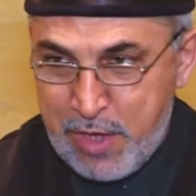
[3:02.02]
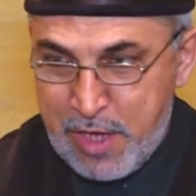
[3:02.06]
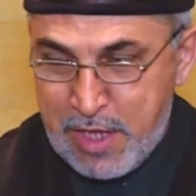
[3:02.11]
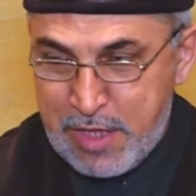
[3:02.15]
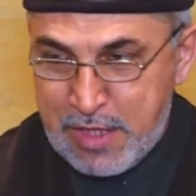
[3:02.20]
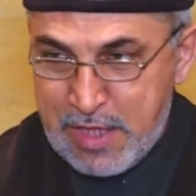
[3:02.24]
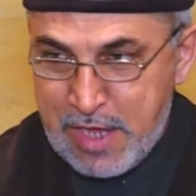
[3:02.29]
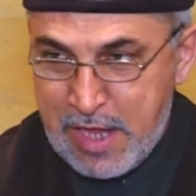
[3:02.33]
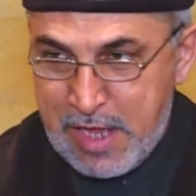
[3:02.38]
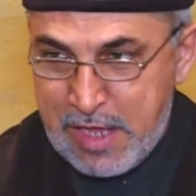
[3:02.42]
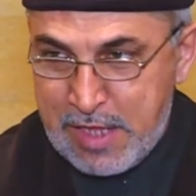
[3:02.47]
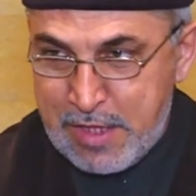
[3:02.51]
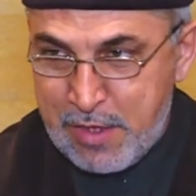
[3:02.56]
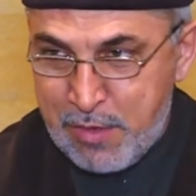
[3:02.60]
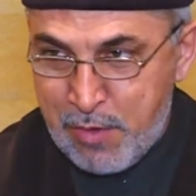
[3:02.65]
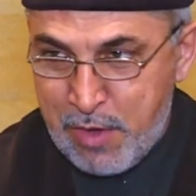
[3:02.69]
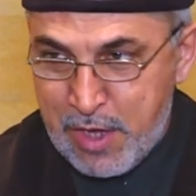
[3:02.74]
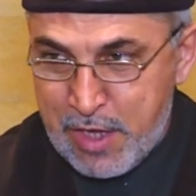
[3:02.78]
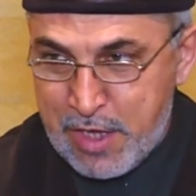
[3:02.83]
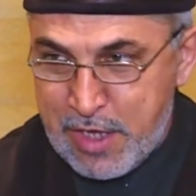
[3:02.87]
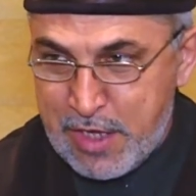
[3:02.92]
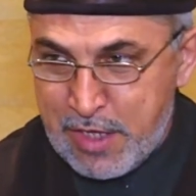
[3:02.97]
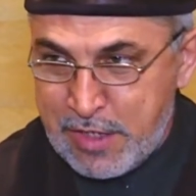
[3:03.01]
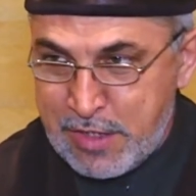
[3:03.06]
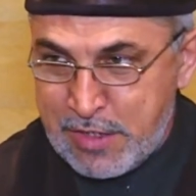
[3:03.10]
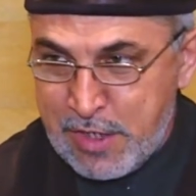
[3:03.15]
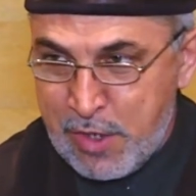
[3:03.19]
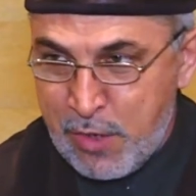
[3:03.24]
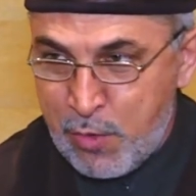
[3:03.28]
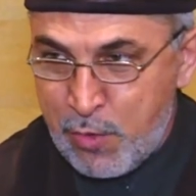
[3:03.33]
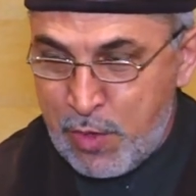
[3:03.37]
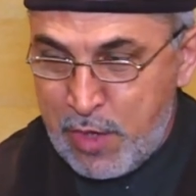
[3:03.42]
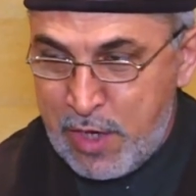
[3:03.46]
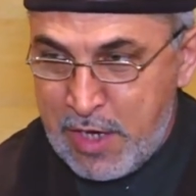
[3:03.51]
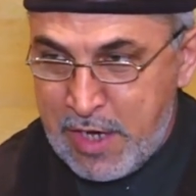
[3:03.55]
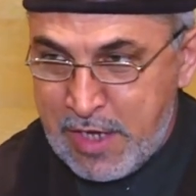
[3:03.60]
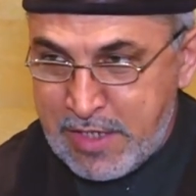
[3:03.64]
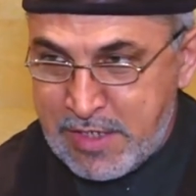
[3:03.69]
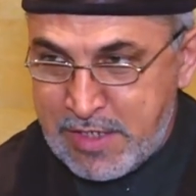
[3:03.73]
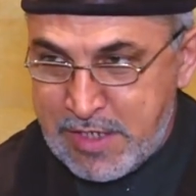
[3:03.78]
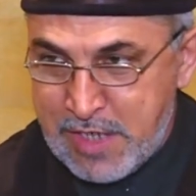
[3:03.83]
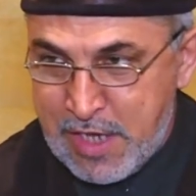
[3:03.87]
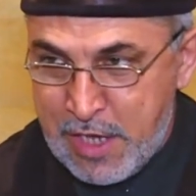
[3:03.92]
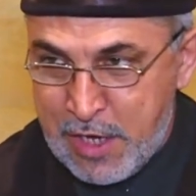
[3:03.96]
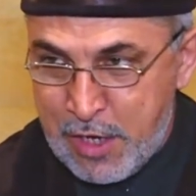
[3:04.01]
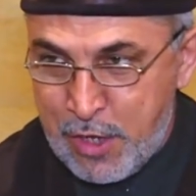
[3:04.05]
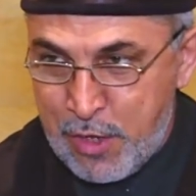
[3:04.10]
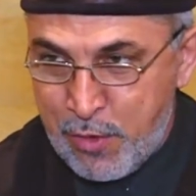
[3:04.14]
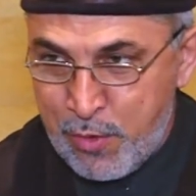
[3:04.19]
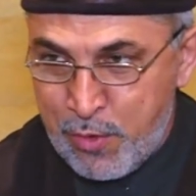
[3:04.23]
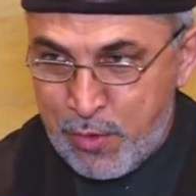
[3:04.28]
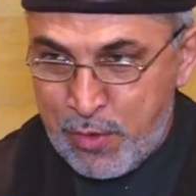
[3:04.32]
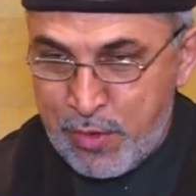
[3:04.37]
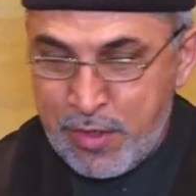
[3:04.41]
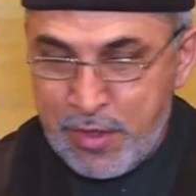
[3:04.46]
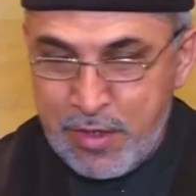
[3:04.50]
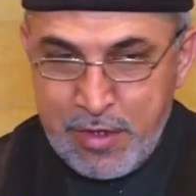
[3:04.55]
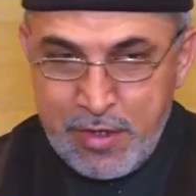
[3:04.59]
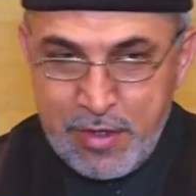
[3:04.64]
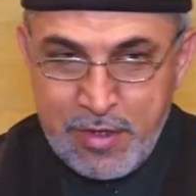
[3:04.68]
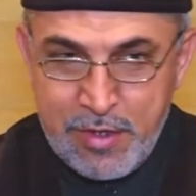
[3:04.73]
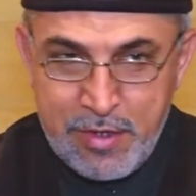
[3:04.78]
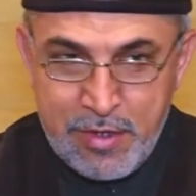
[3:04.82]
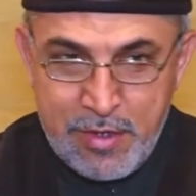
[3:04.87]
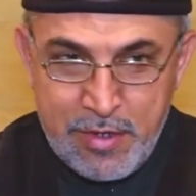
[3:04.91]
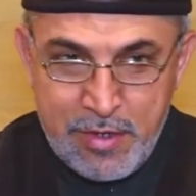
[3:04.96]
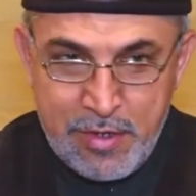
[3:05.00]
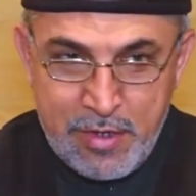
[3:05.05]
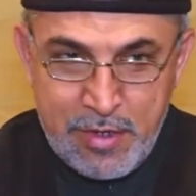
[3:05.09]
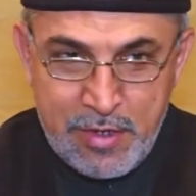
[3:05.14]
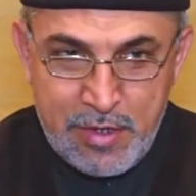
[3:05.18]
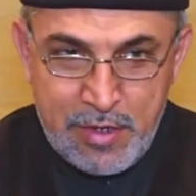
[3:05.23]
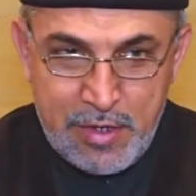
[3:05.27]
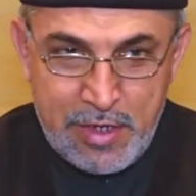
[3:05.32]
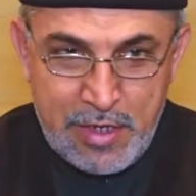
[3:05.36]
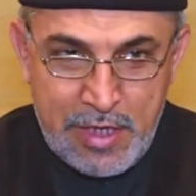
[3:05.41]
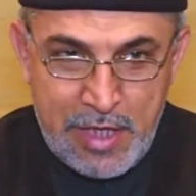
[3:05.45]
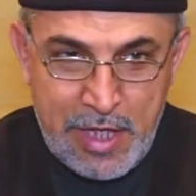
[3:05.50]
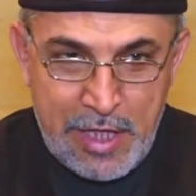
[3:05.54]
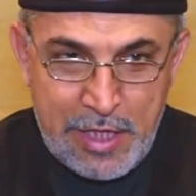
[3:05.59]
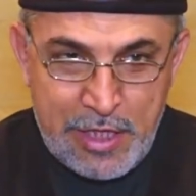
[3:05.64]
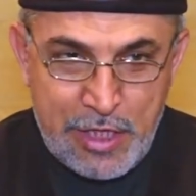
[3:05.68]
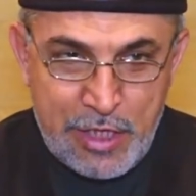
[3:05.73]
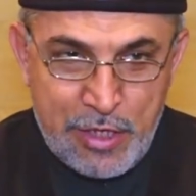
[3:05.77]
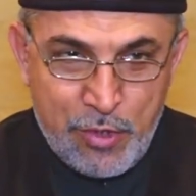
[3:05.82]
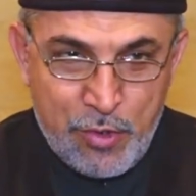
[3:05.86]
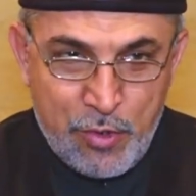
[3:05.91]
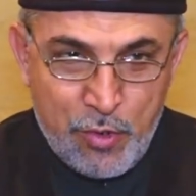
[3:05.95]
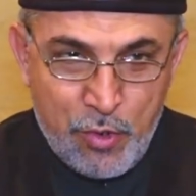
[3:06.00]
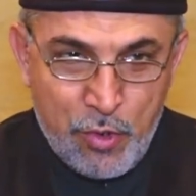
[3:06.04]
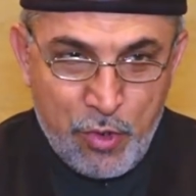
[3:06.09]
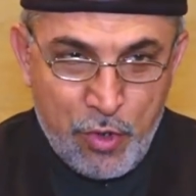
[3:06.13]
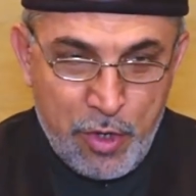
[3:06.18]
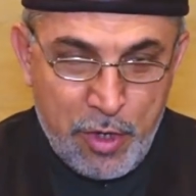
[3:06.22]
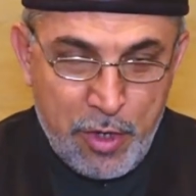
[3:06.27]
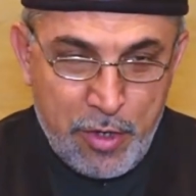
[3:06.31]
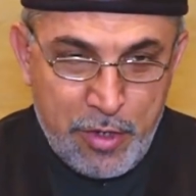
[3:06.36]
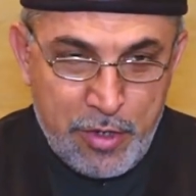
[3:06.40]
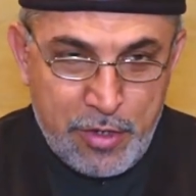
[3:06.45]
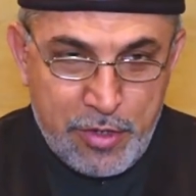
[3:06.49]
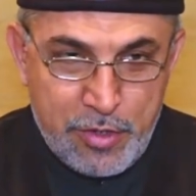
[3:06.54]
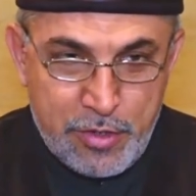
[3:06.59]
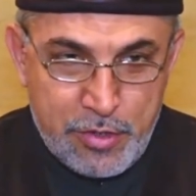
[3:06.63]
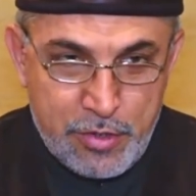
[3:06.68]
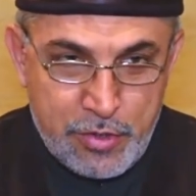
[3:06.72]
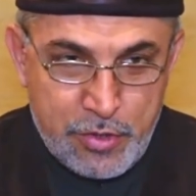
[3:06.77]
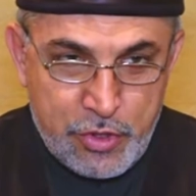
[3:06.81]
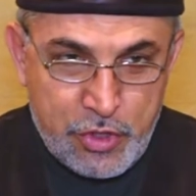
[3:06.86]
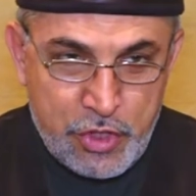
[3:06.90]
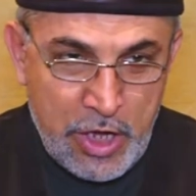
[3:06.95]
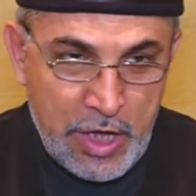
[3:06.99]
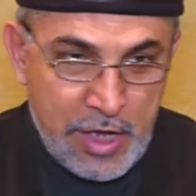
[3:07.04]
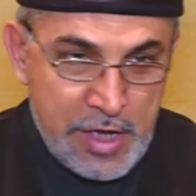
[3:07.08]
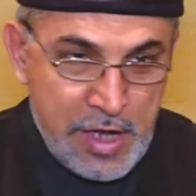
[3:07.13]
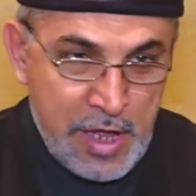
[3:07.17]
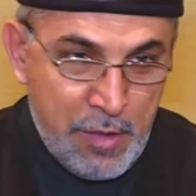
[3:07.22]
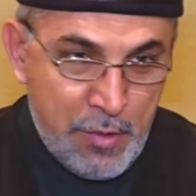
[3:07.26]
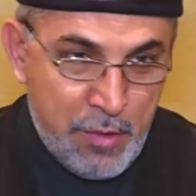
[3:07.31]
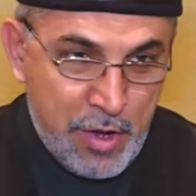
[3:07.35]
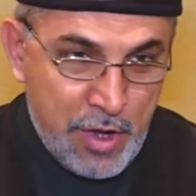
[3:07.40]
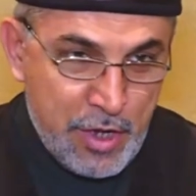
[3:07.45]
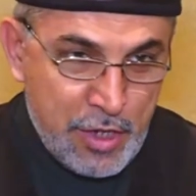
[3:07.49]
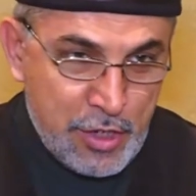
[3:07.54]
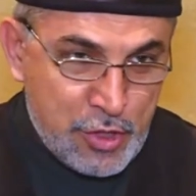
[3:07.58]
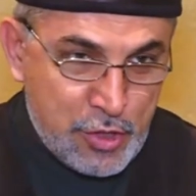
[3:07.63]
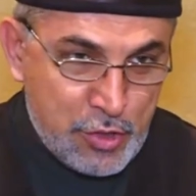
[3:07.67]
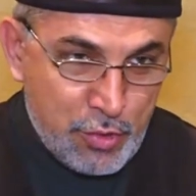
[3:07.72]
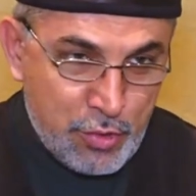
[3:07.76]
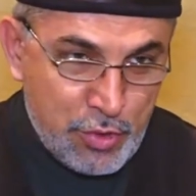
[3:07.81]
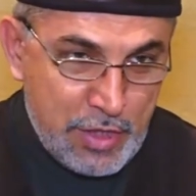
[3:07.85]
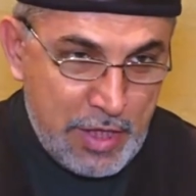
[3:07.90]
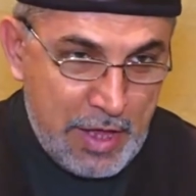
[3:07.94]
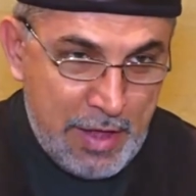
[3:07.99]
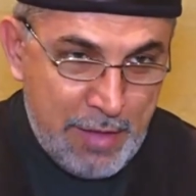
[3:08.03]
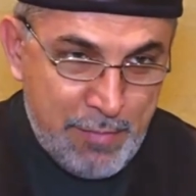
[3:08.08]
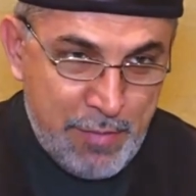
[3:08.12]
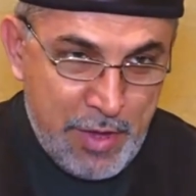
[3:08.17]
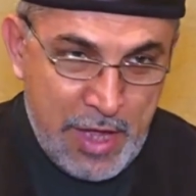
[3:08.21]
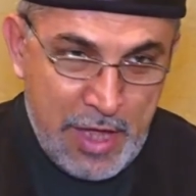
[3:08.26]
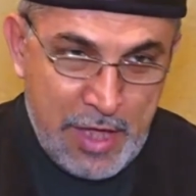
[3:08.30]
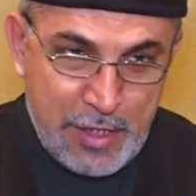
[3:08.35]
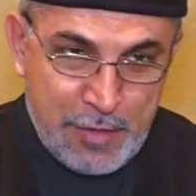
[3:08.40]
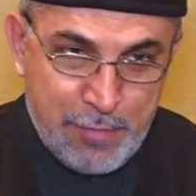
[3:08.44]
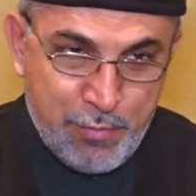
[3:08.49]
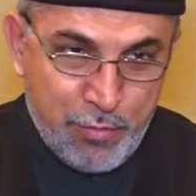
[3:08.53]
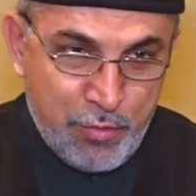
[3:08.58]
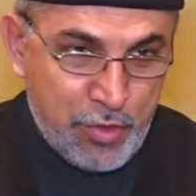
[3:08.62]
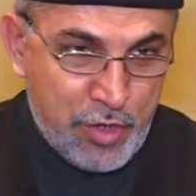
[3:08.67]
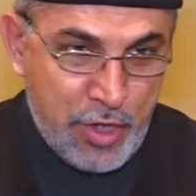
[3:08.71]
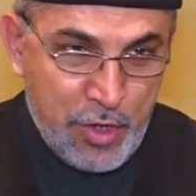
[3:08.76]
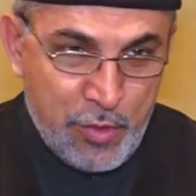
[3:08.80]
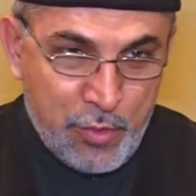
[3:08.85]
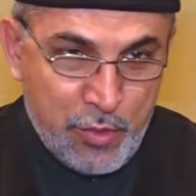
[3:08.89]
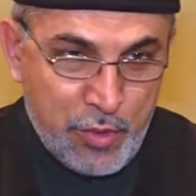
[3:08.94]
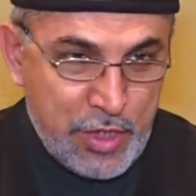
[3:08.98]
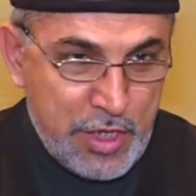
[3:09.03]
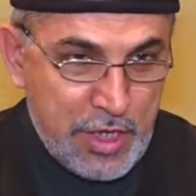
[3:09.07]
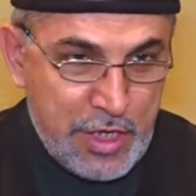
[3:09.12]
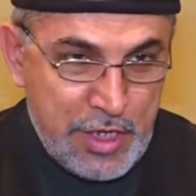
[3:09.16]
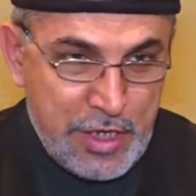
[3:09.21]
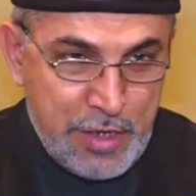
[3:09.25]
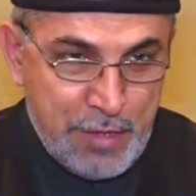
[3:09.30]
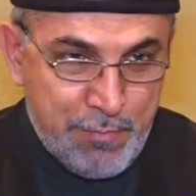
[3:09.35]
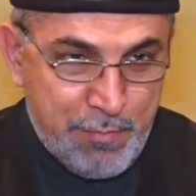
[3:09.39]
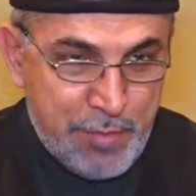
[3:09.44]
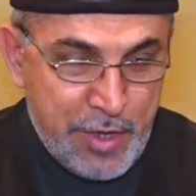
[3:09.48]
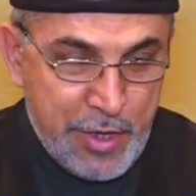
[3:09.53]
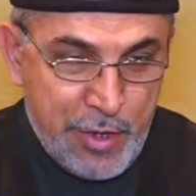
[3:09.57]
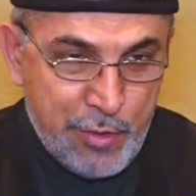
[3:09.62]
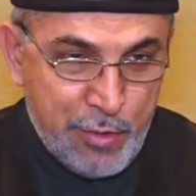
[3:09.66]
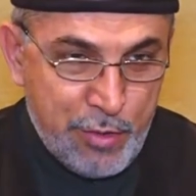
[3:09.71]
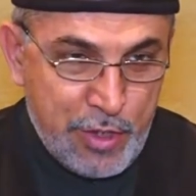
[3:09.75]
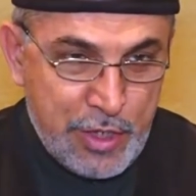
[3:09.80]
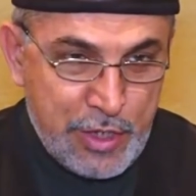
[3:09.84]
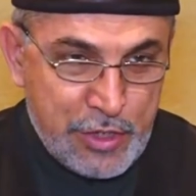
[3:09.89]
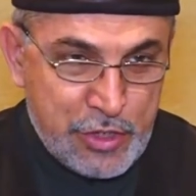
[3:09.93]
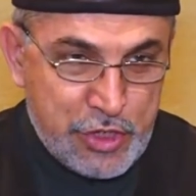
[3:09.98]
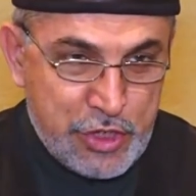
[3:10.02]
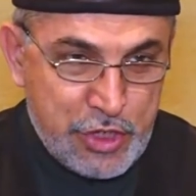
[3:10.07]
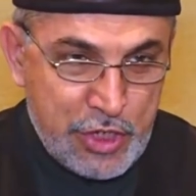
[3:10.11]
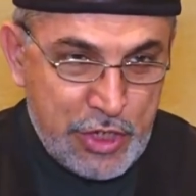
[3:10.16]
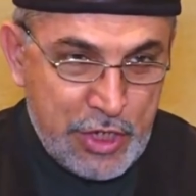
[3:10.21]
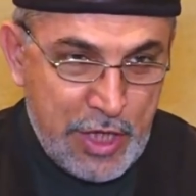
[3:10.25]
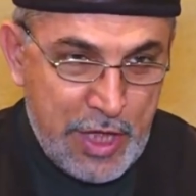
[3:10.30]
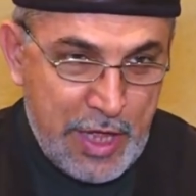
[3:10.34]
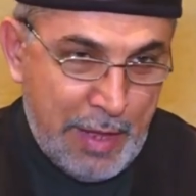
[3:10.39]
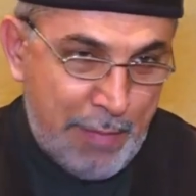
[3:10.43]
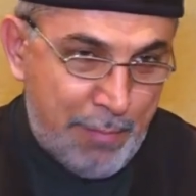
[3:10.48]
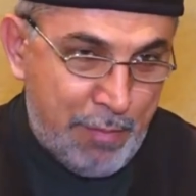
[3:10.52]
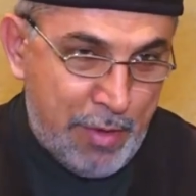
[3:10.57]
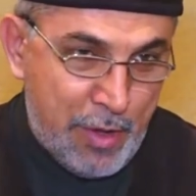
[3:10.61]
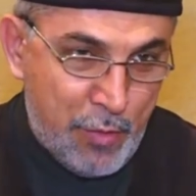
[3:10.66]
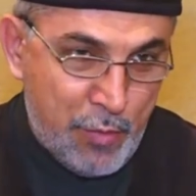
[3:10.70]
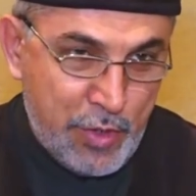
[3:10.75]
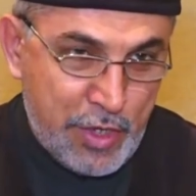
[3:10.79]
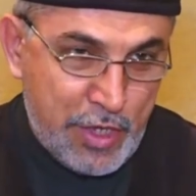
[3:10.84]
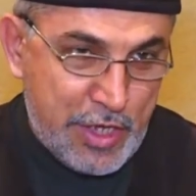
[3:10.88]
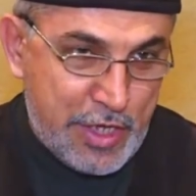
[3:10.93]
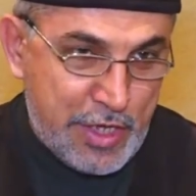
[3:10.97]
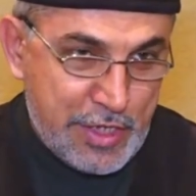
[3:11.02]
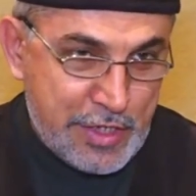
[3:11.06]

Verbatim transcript: при том, что он миллионер. Вот именно это и есть иллюстрация к тому, о чем говорит Всевышний в начале выше приведенного аята.